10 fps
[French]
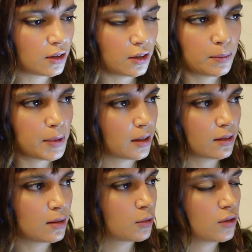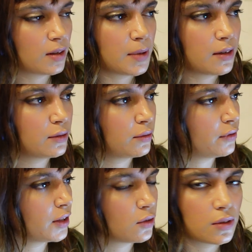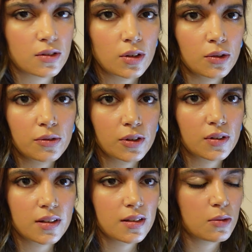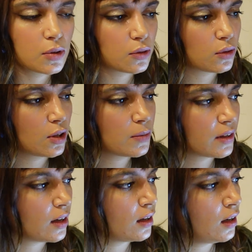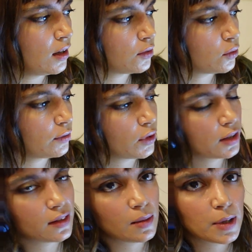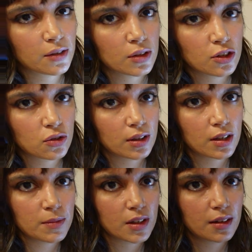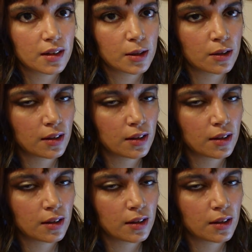Euh, par exemple, je sais pas, vous faites une histoire de fantasy ou un truc comme ça, donc il faudrait que tel personnage soit comme ça, tel